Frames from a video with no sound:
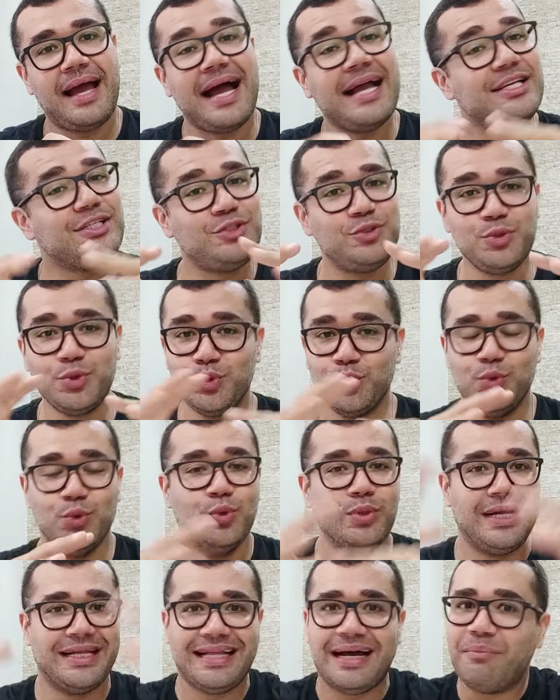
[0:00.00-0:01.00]
A
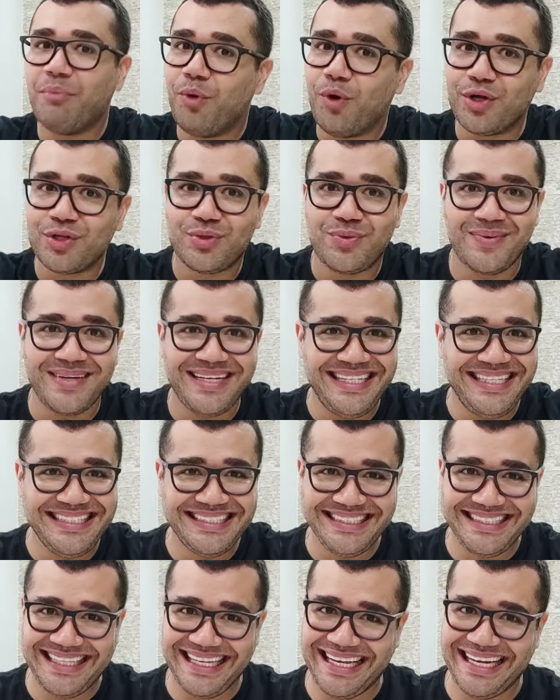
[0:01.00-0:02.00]
estrutura da moto
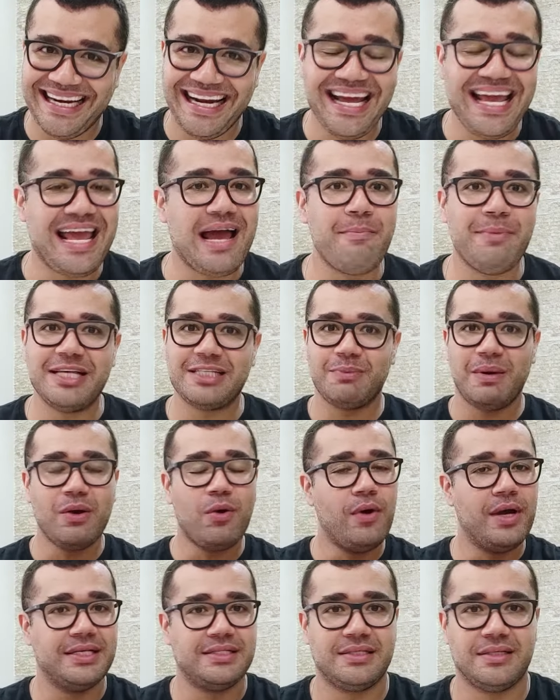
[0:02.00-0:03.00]
inteira é a mesma
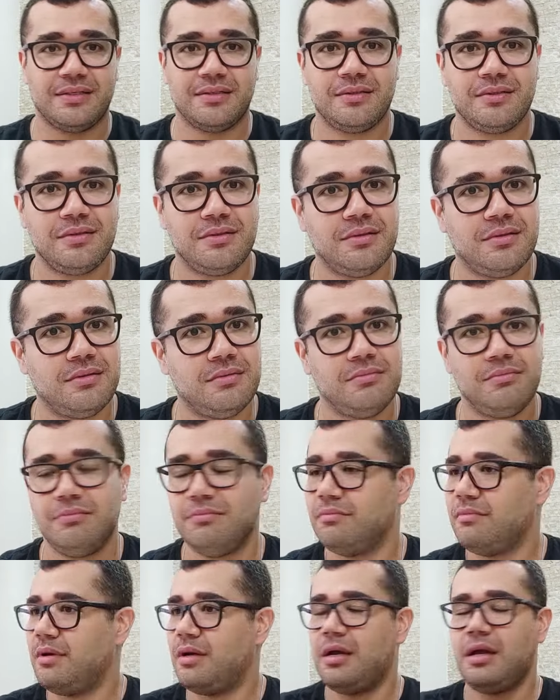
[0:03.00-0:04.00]
coisa.
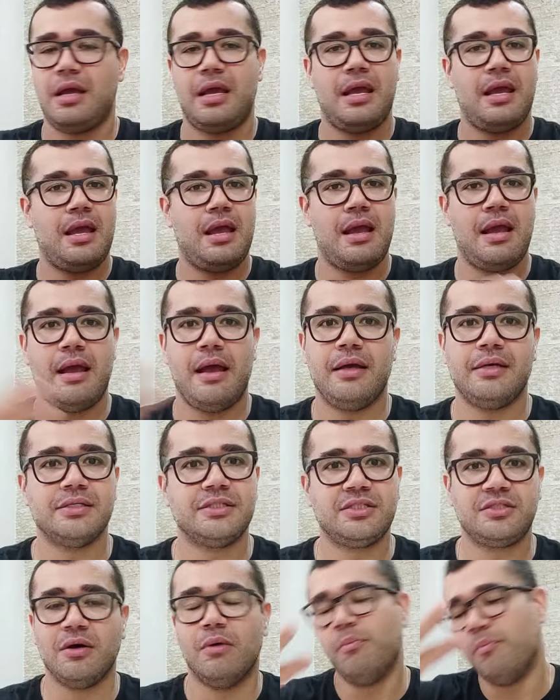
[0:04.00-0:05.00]
É,
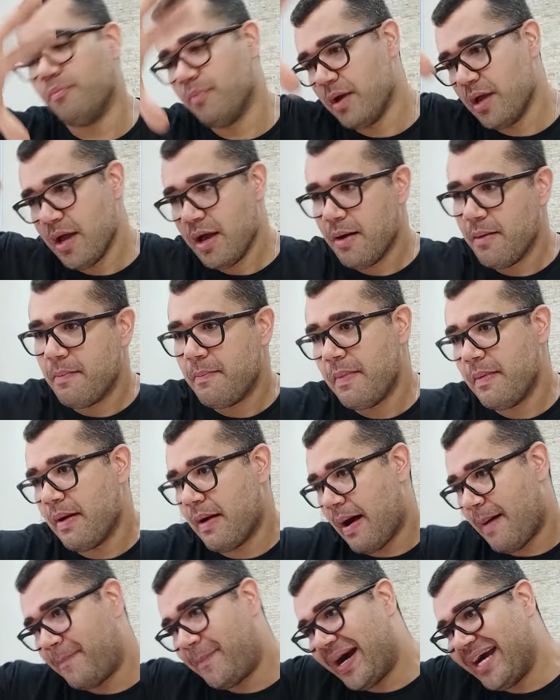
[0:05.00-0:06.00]
são
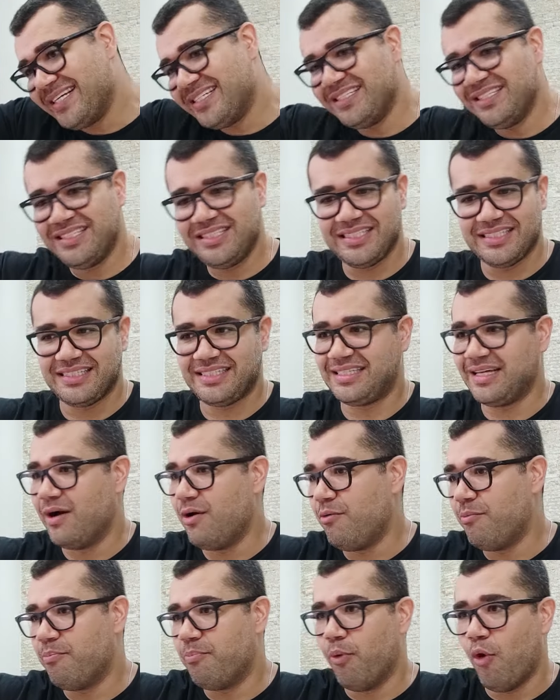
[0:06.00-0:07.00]
a parte de
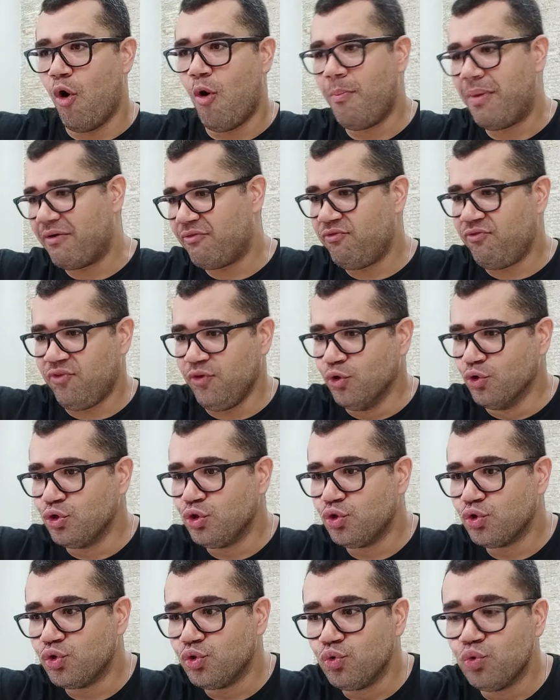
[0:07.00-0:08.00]
injeção, bomba,
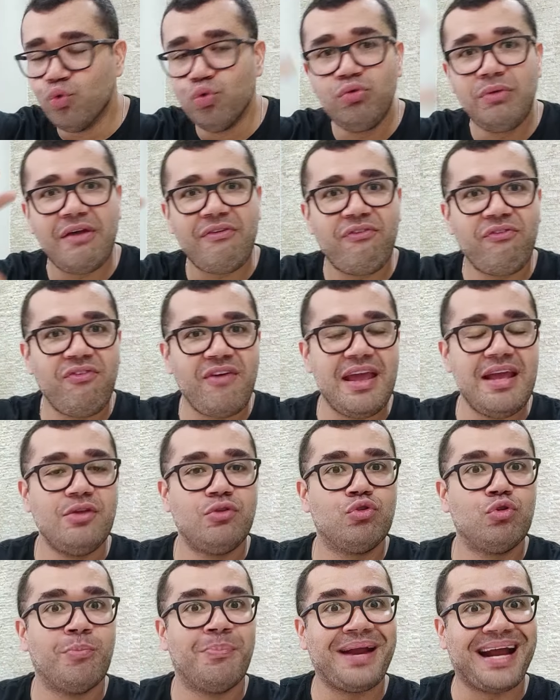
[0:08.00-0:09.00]
filtro, tudo é
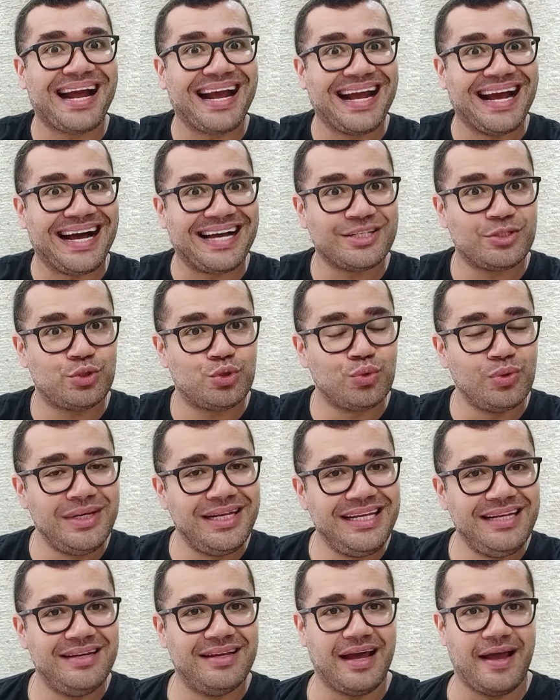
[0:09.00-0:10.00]
feito para
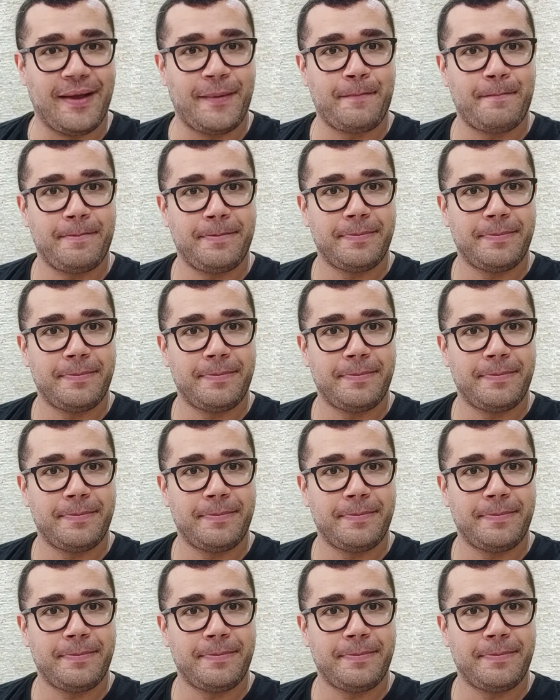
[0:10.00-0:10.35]
gasolina.